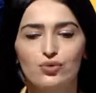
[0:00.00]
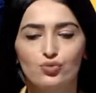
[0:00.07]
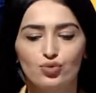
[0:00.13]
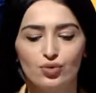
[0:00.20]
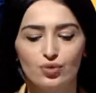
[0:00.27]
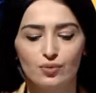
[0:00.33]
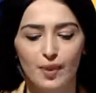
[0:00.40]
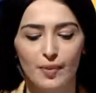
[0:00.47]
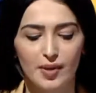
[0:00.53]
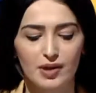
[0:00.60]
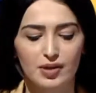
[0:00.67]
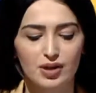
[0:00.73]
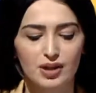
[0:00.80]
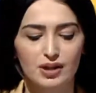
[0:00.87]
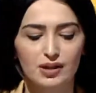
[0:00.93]
Şube
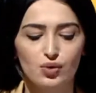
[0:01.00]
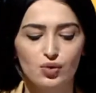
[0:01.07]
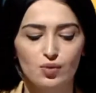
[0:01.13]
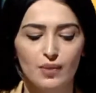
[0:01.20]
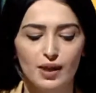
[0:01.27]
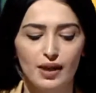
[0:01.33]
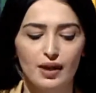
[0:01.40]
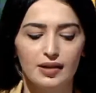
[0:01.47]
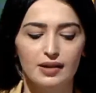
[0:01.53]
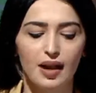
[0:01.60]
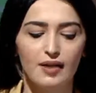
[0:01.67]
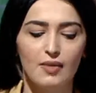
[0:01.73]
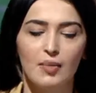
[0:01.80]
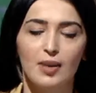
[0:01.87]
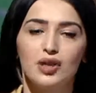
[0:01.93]
Başkanı Sümer
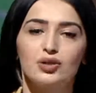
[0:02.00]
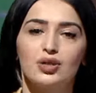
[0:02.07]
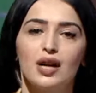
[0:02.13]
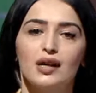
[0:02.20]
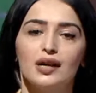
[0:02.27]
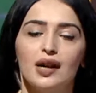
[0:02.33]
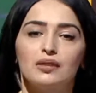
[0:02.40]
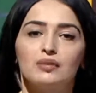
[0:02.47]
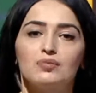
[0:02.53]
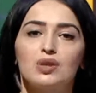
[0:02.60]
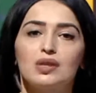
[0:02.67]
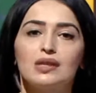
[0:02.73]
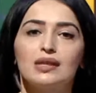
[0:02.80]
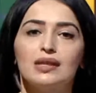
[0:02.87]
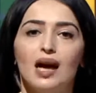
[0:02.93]
Alkan ve Başkan
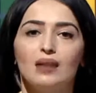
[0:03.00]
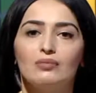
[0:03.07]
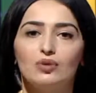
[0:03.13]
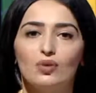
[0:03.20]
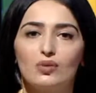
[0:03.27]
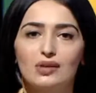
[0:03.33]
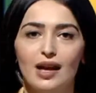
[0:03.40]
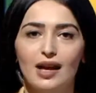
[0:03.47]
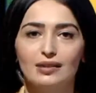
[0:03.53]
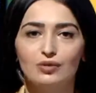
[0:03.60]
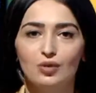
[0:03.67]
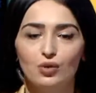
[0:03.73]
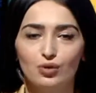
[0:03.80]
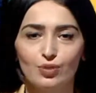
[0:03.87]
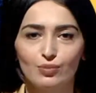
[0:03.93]
Yardımcısı Nermin Özel
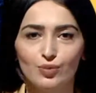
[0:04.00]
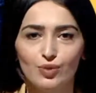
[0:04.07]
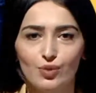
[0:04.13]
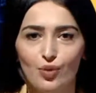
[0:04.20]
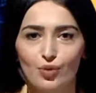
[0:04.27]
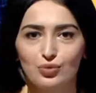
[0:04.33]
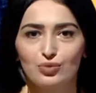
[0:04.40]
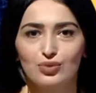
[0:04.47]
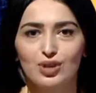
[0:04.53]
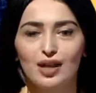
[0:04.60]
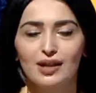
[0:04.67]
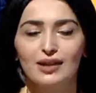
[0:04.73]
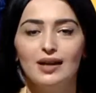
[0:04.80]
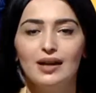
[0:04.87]
konuğumuz olacak.